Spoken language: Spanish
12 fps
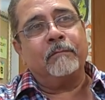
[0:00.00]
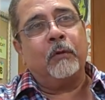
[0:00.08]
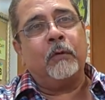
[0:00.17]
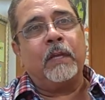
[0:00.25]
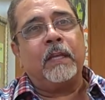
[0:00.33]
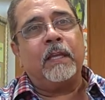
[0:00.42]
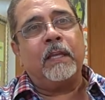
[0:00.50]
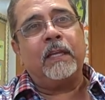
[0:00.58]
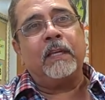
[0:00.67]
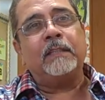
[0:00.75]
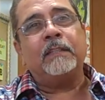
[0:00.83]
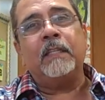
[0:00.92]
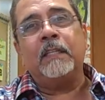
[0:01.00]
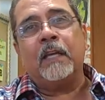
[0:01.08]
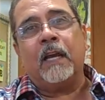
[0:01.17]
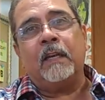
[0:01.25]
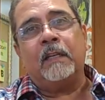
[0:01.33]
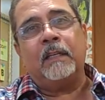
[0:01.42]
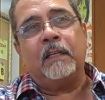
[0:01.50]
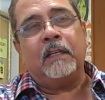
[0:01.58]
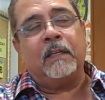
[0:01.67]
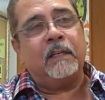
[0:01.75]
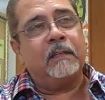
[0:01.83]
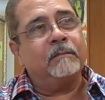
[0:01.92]
lo que quieren enseñar
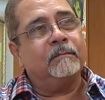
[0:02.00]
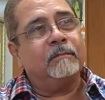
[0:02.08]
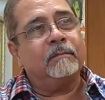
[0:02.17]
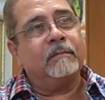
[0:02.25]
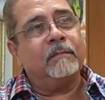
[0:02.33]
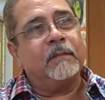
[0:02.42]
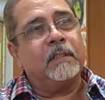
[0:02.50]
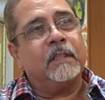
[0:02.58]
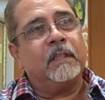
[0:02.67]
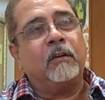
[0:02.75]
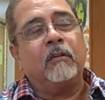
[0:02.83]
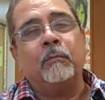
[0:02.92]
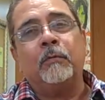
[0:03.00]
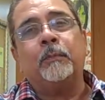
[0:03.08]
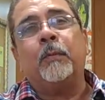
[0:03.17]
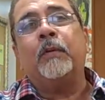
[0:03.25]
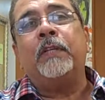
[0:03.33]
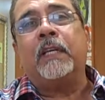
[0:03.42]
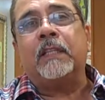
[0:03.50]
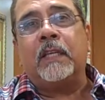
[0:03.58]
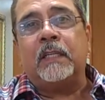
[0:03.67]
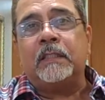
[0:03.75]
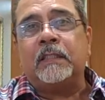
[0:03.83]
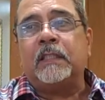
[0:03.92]
y, cómo
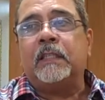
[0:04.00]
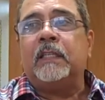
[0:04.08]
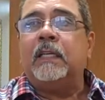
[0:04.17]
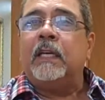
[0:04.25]
proyectarse.